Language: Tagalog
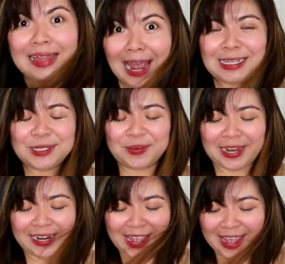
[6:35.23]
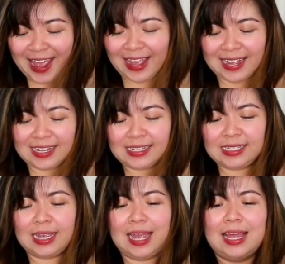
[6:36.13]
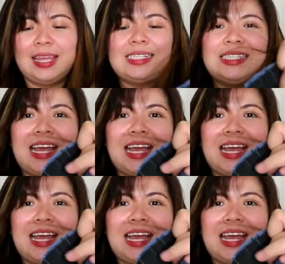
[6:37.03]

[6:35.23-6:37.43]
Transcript: Next one is this